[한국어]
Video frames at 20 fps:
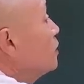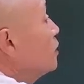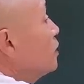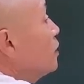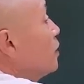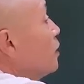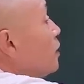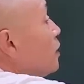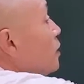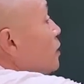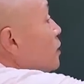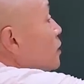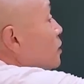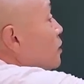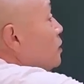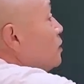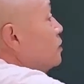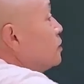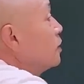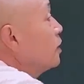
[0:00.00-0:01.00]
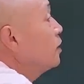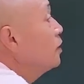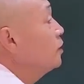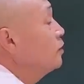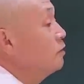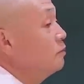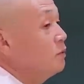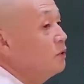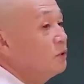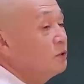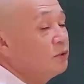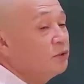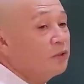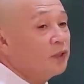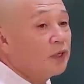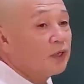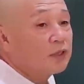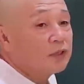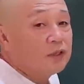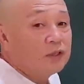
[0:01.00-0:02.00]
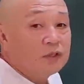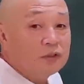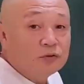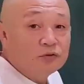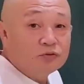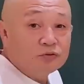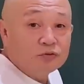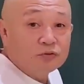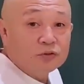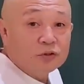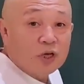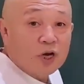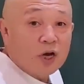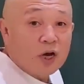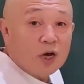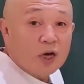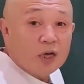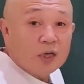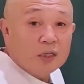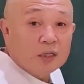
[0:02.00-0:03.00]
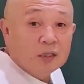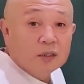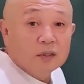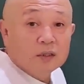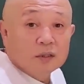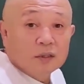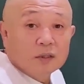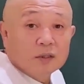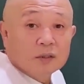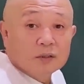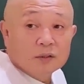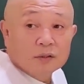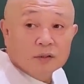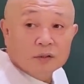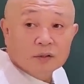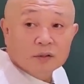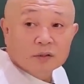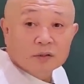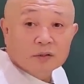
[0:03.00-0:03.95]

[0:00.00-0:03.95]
이제 이 글자의 의미는 내가 띠를 두른다 이런 거거든.